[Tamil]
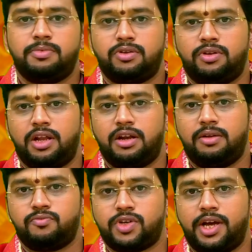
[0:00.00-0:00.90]
மிதுன
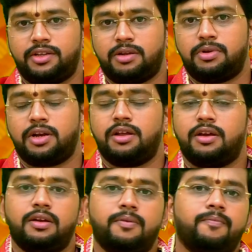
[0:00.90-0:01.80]
லக்னம் சார்ந்த
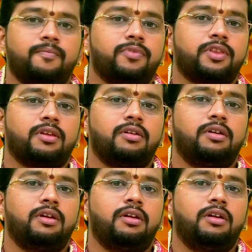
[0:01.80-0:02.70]
நபர்களுக்கு
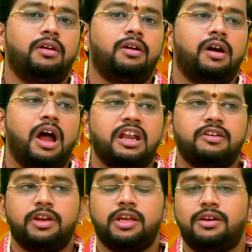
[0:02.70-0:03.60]

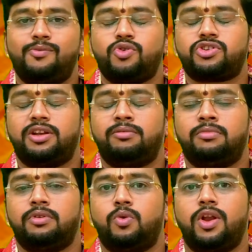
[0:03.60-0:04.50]
அடிவயிறு
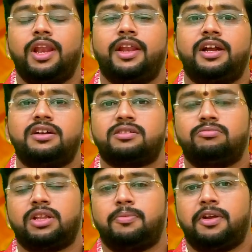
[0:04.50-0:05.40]
உஷ்ணம் உடல்நிலைகள்
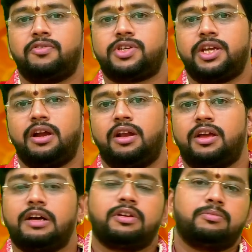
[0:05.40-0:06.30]
சம்பந்தப்பட்ட
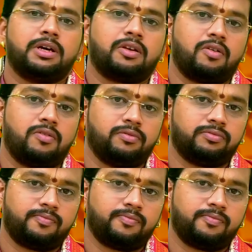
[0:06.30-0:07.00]
விஷயங்களில் கவனமாக இருக்கணும்